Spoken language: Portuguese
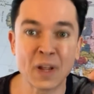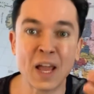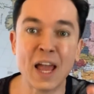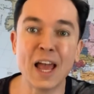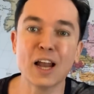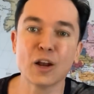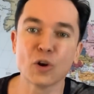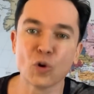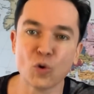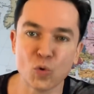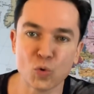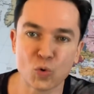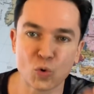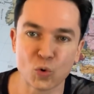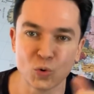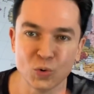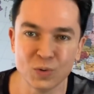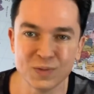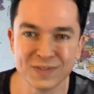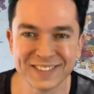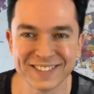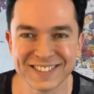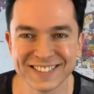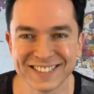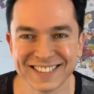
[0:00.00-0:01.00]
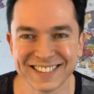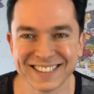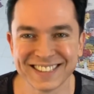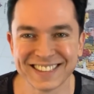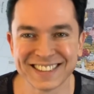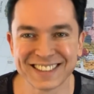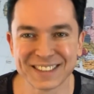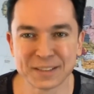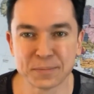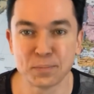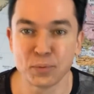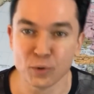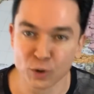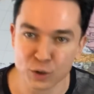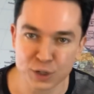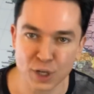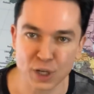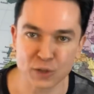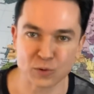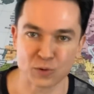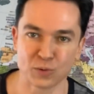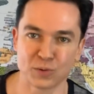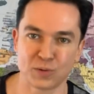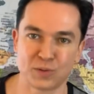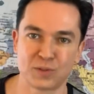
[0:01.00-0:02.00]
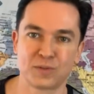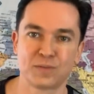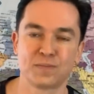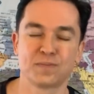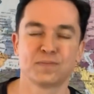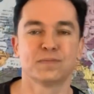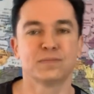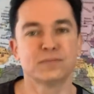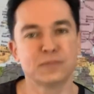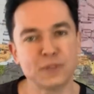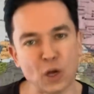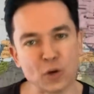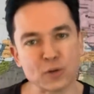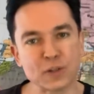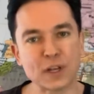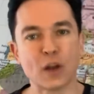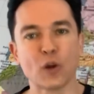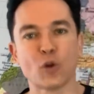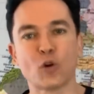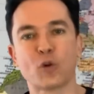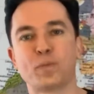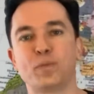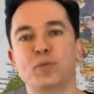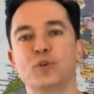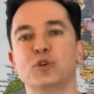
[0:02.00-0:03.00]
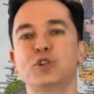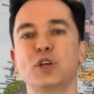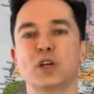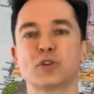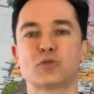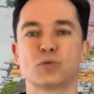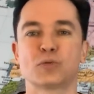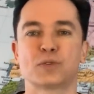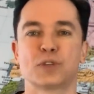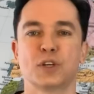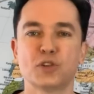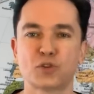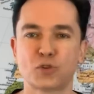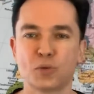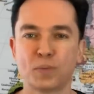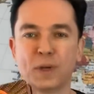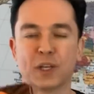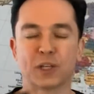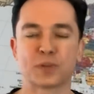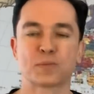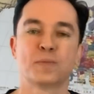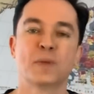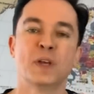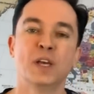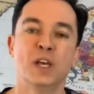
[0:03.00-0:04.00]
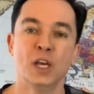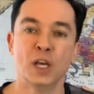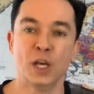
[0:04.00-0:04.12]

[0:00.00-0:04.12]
é louco por Jesus. Deus é louco por Jesus. Isso mesmo.